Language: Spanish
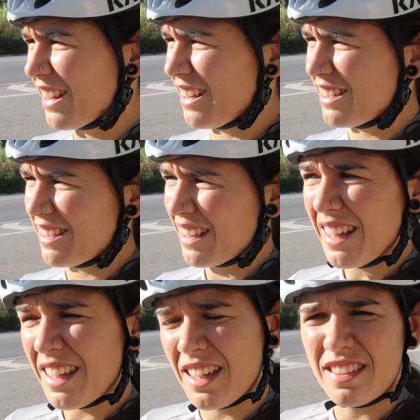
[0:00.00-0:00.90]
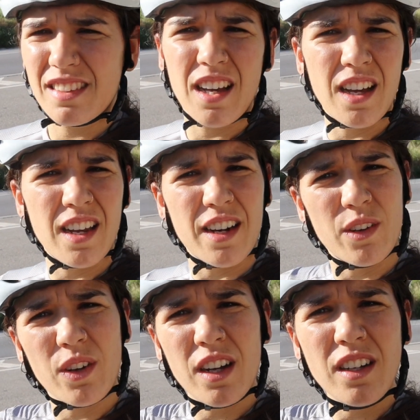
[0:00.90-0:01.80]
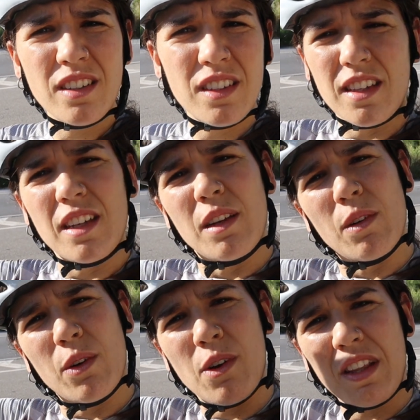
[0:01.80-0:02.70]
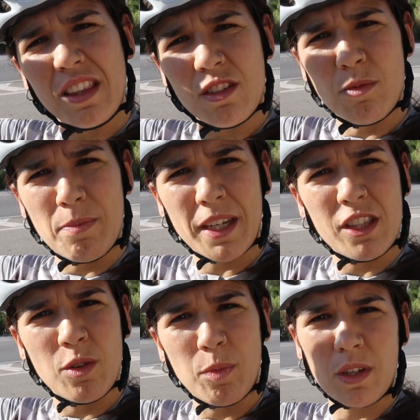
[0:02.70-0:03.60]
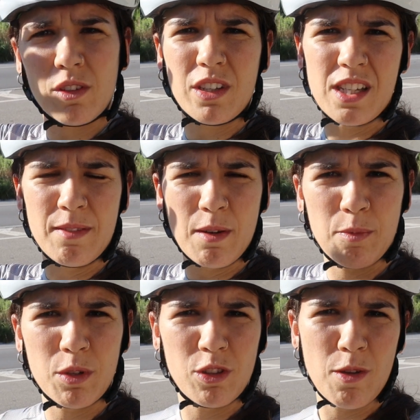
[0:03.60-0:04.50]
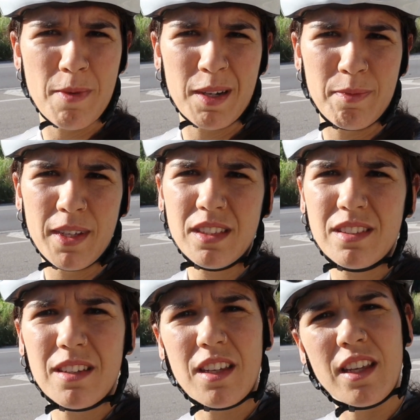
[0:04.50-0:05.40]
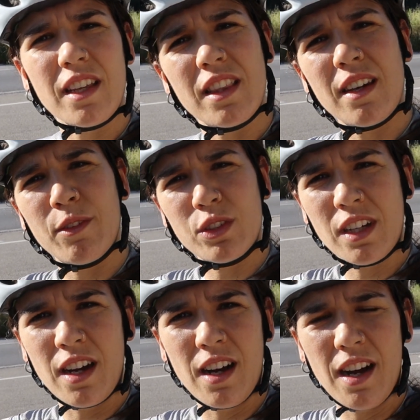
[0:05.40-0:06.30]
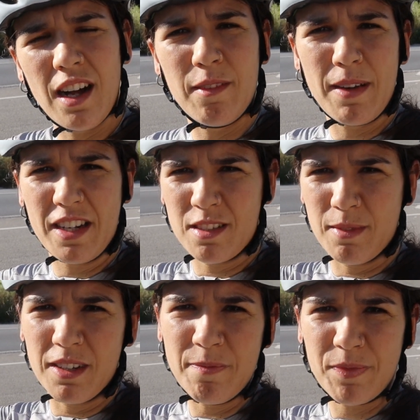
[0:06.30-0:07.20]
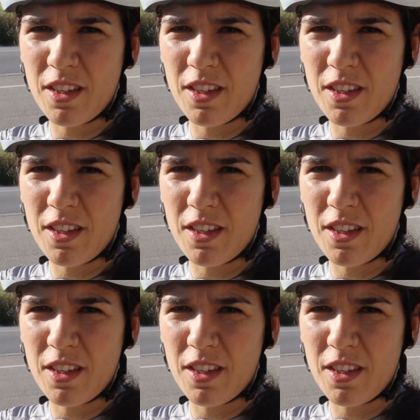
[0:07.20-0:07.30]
que es ir hasta La Roca y luego haces un pequeño puerto que se llama Puerto de Partes y damos al Maresmo.